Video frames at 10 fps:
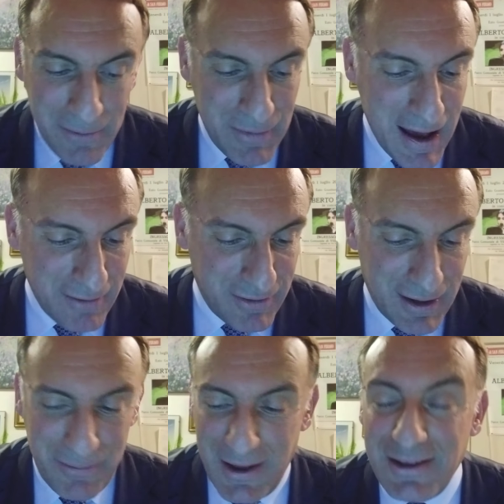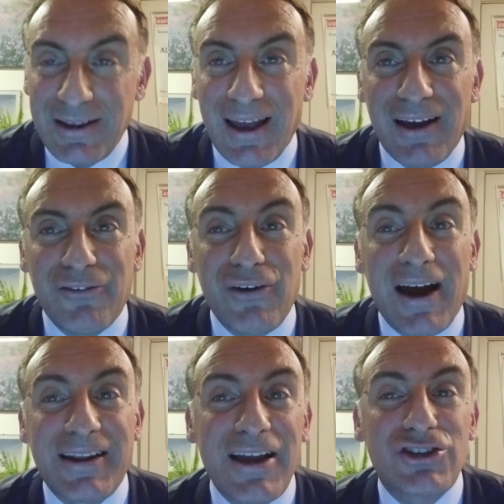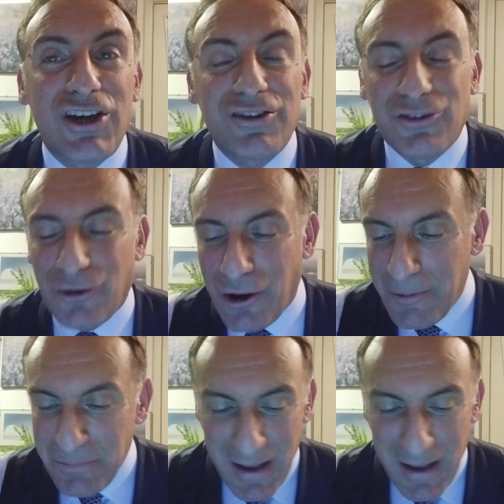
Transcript: mi ha veramente ha riacceso